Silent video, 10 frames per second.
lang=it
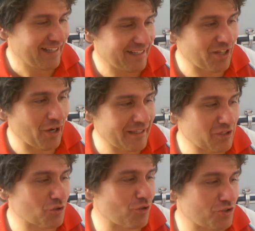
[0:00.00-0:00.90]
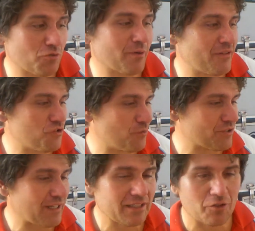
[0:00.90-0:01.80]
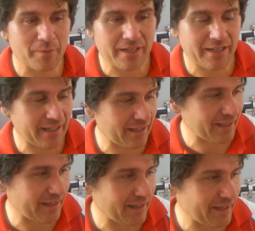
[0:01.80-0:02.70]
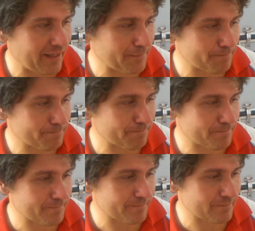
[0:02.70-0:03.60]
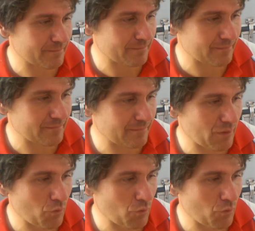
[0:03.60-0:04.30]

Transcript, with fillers: No, è, andato, è stato bravissimo, è stato perché è